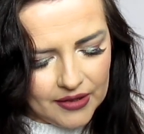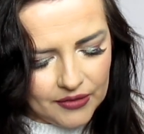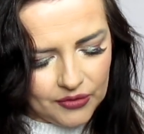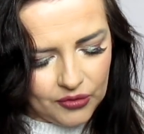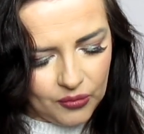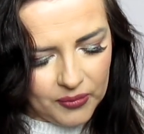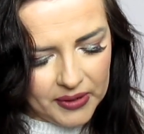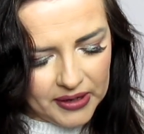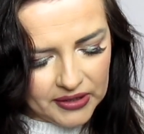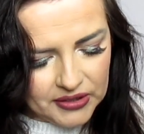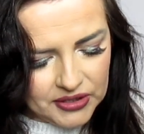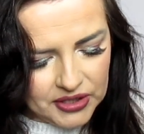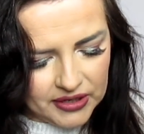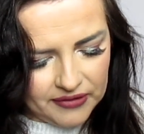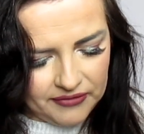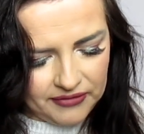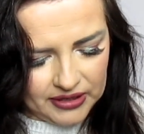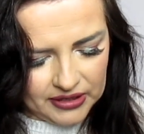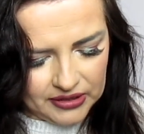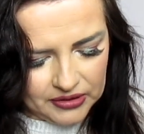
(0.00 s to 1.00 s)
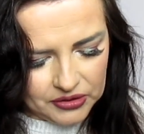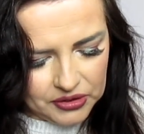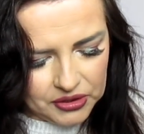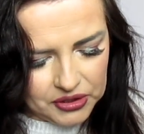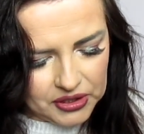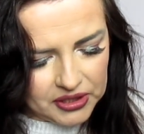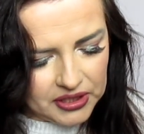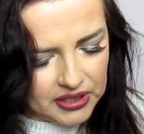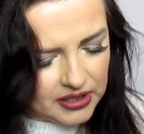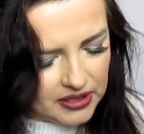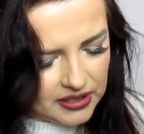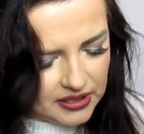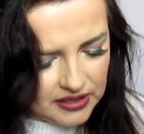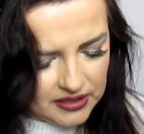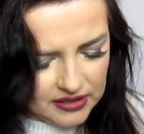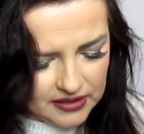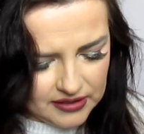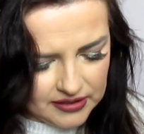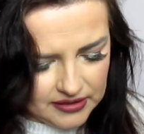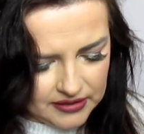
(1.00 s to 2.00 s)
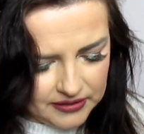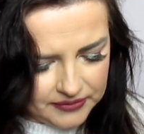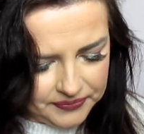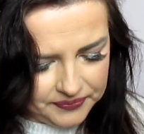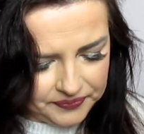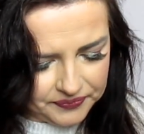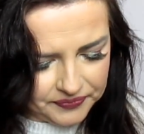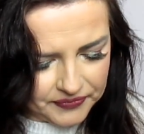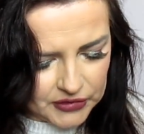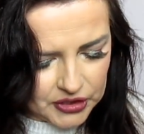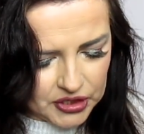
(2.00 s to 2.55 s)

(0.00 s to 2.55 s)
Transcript: Numer 9. Um,